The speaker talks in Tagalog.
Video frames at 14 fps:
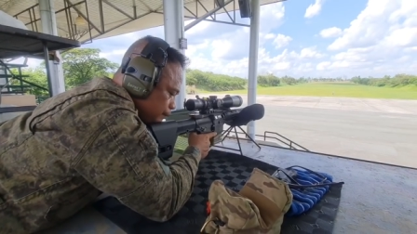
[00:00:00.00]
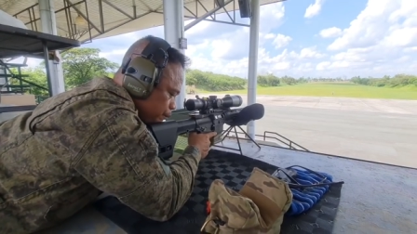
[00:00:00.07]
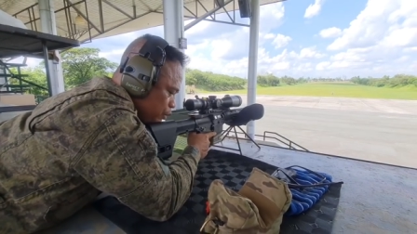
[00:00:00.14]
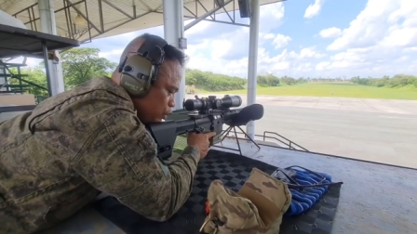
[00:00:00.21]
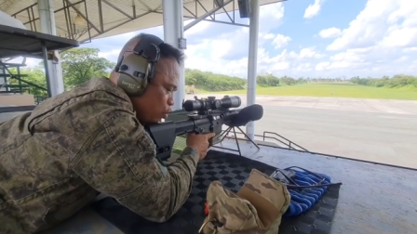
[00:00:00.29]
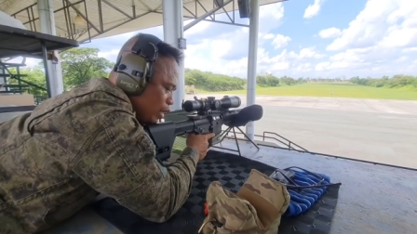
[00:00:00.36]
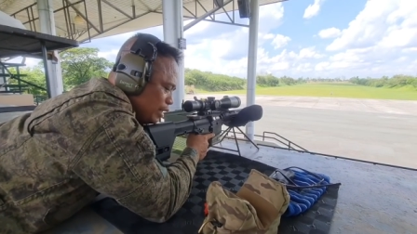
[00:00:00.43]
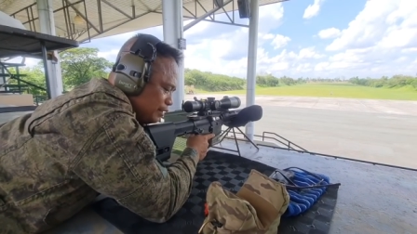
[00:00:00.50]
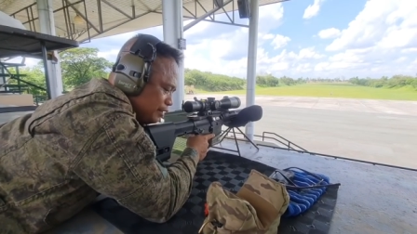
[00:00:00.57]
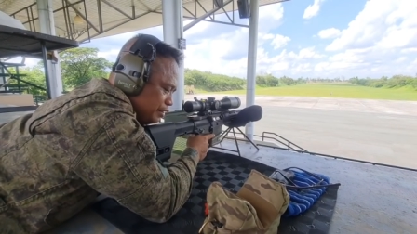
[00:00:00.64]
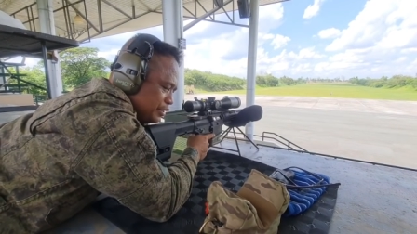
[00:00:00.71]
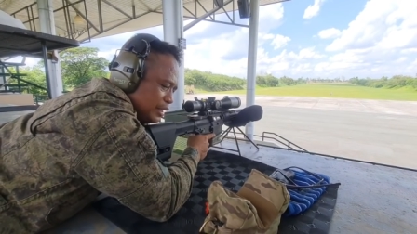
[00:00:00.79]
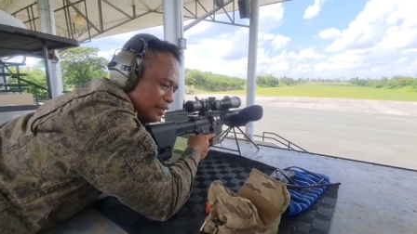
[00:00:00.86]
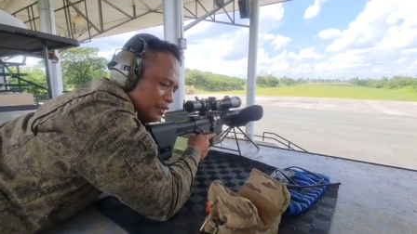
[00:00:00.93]
makuha
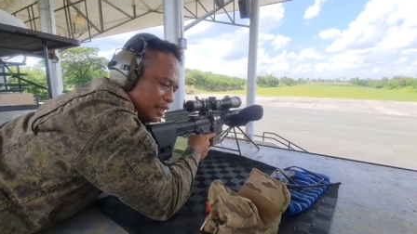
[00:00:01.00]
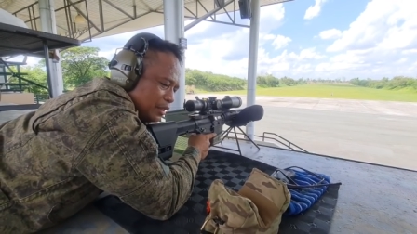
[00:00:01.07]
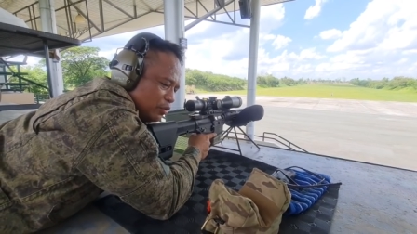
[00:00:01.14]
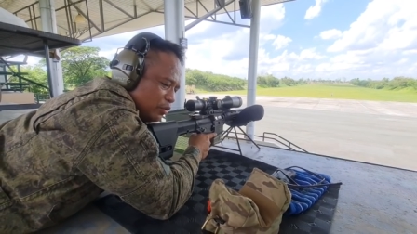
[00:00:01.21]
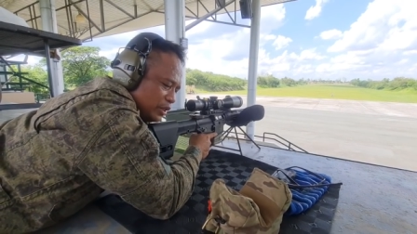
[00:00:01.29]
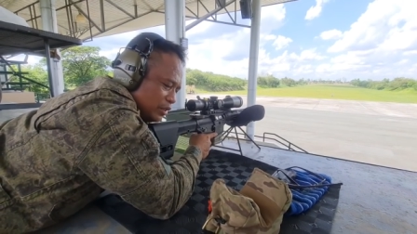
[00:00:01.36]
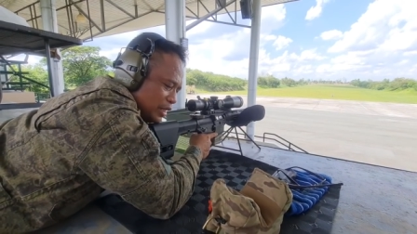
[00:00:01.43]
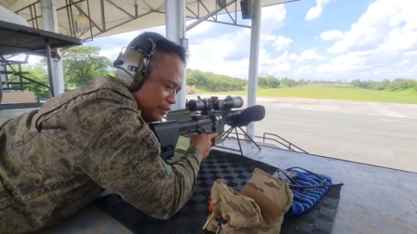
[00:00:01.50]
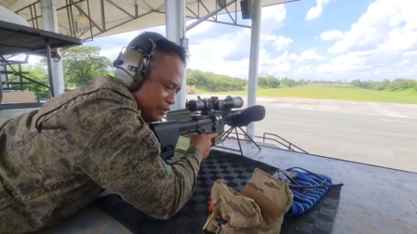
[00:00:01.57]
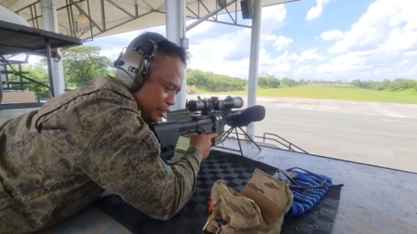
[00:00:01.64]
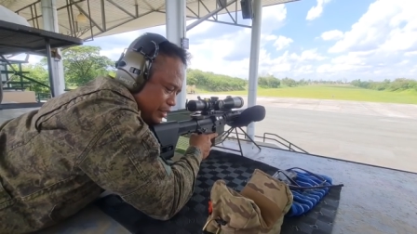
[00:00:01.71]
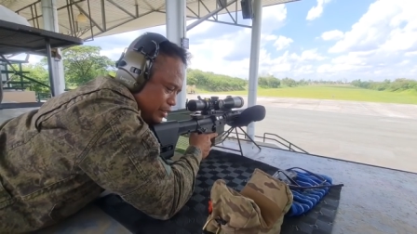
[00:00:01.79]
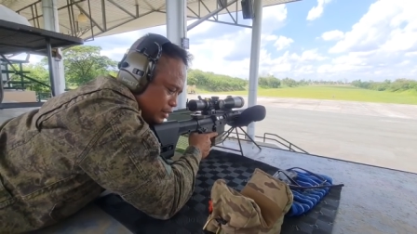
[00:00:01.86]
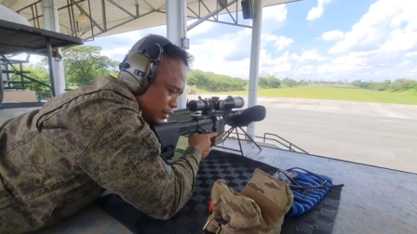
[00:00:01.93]
natin standard what that
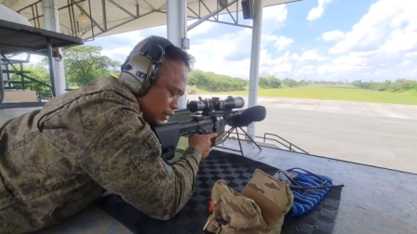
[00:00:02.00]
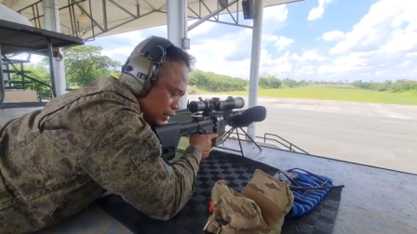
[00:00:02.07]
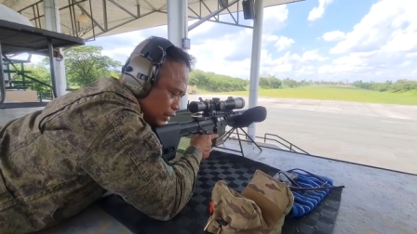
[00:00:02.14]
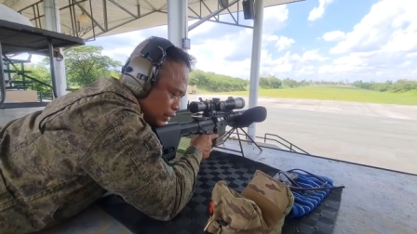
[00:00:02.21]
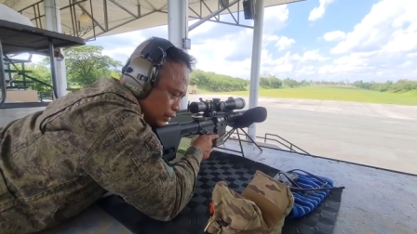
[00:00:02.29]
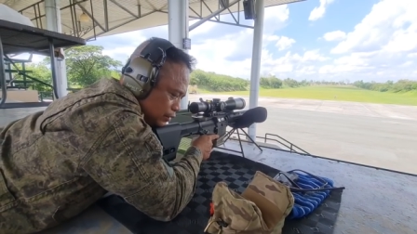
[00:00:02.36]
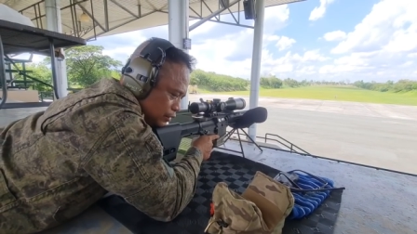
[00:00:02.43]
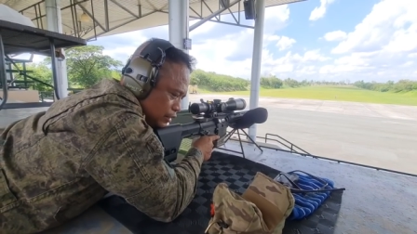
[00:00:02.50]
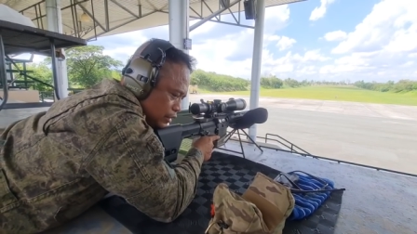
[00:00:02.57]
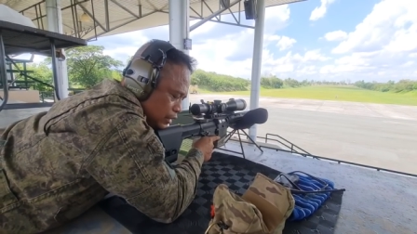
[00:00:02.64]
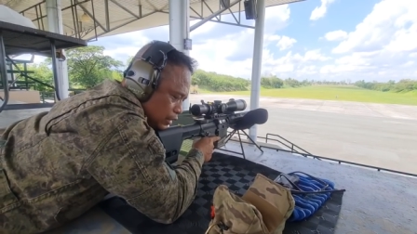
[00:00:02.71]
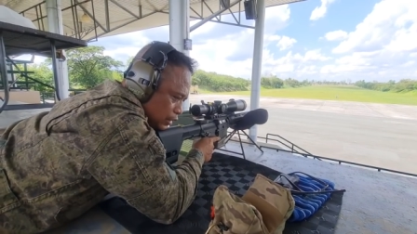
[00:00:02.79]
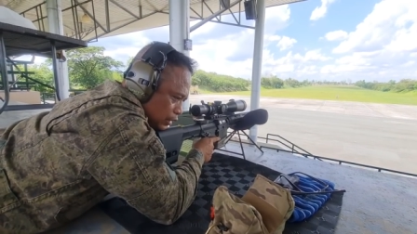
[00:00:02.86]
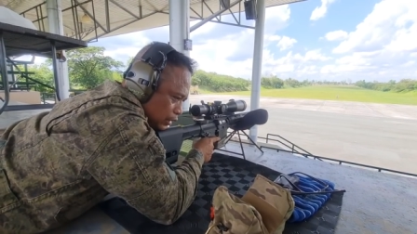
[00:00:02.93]
is uh,
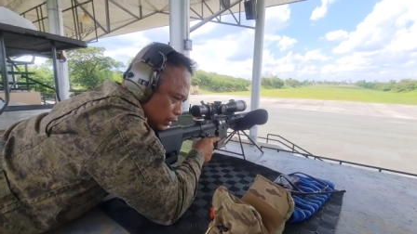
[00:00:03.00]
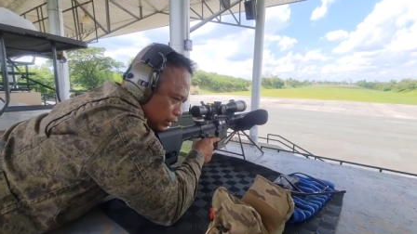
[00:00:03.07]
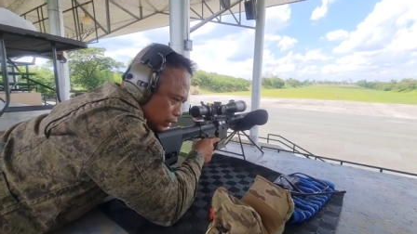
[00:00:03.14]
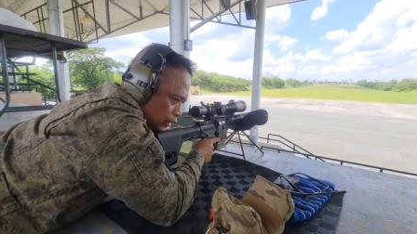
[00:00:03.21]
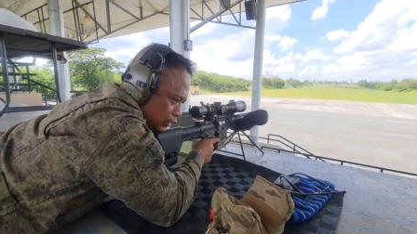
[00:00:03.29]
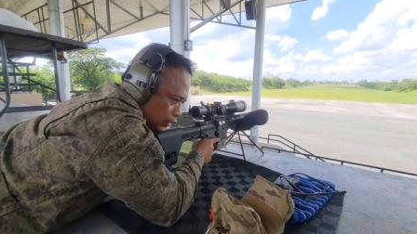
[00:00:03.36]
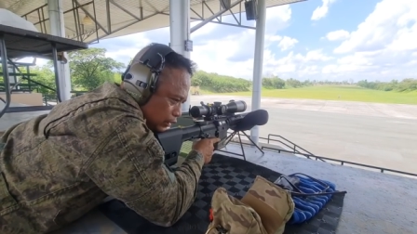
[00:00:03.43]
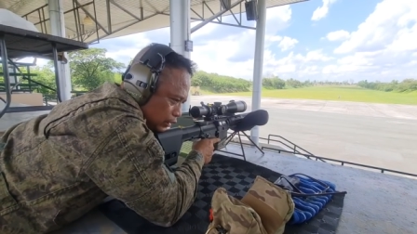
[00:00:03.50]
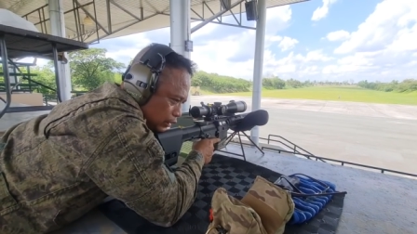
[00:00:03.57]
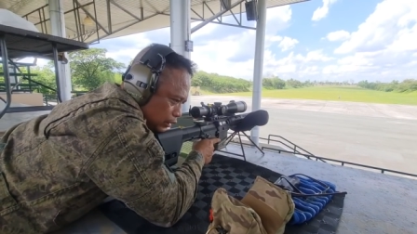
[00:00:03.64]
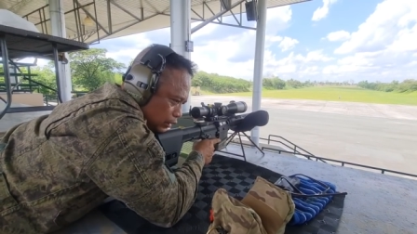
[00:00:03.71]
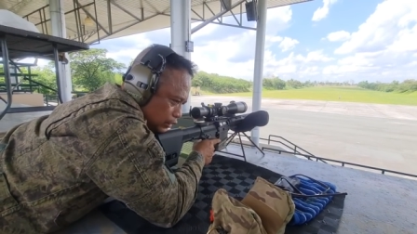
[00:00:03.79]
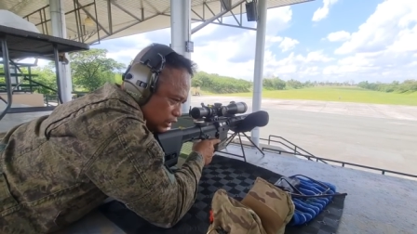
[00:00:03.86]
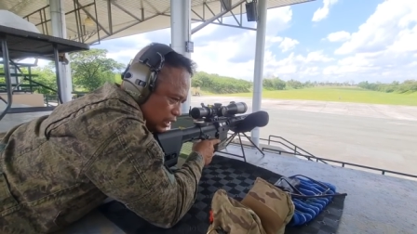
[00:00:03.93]

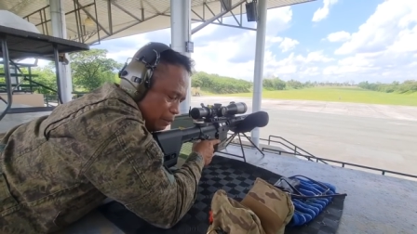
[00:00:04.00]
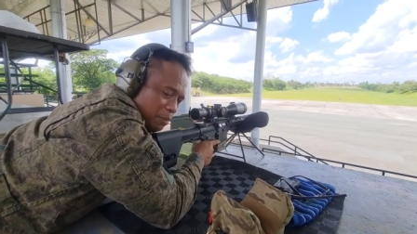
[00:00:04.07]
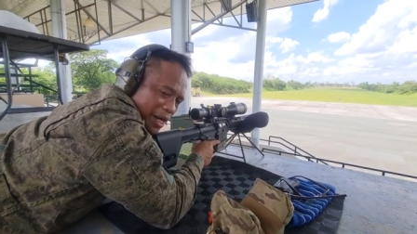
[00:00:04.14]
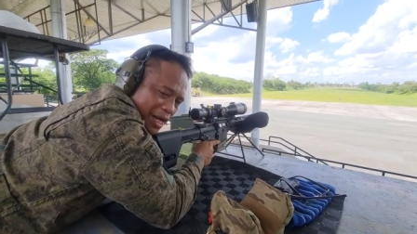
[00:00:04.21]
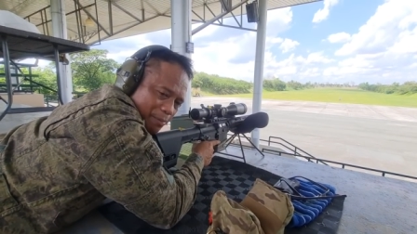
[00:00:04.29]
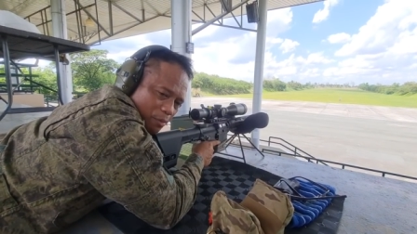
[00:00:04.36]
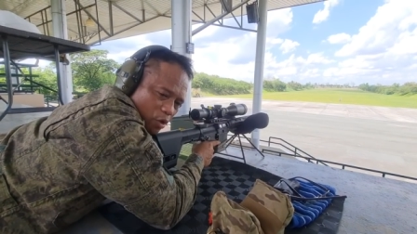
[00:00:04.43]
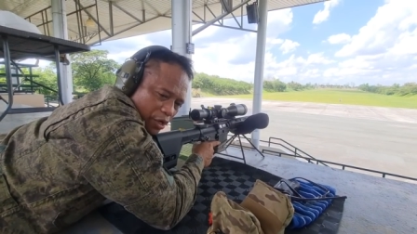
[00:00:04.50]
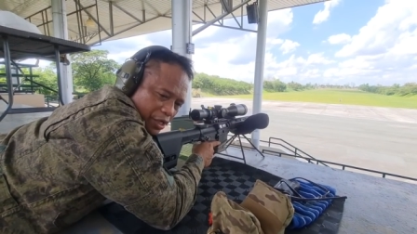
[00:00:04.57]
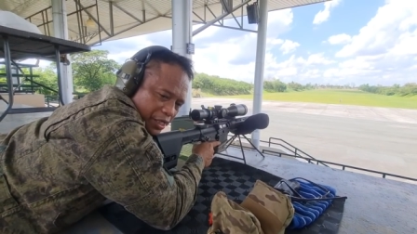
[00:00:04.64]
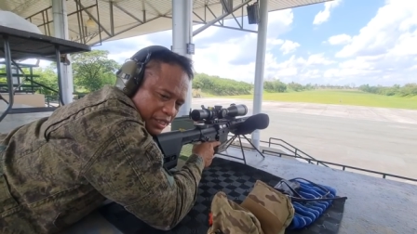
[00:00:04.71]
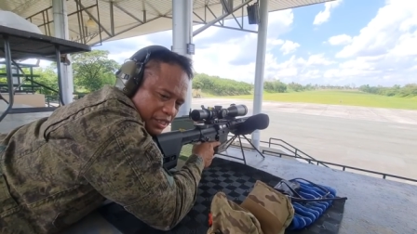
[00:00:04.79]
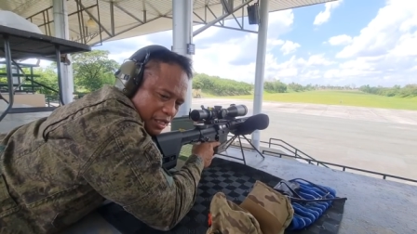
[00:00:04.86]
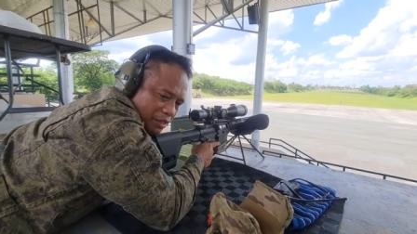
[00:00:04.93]
uh,
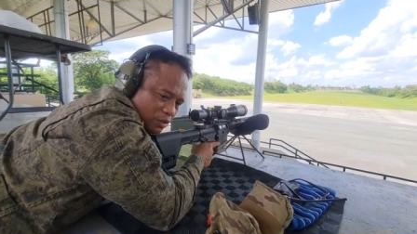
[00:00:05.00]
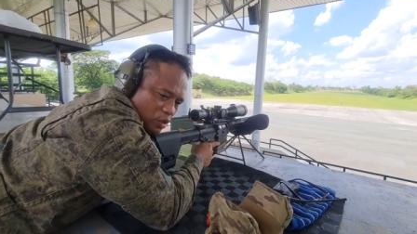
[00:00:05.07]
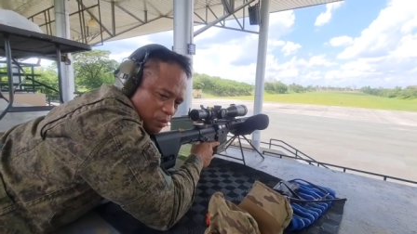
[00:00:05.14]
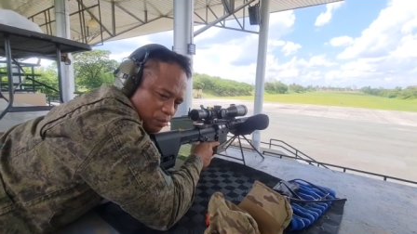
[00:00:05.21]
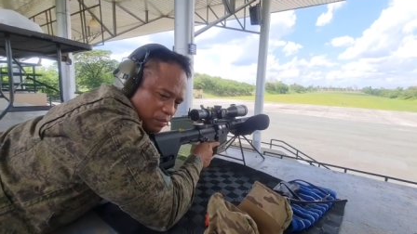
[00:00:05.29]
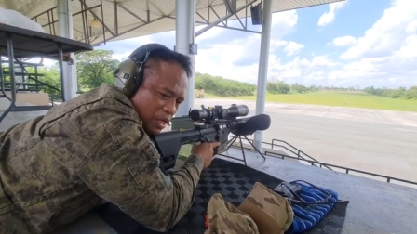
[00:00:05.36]
sub-MOA shot group.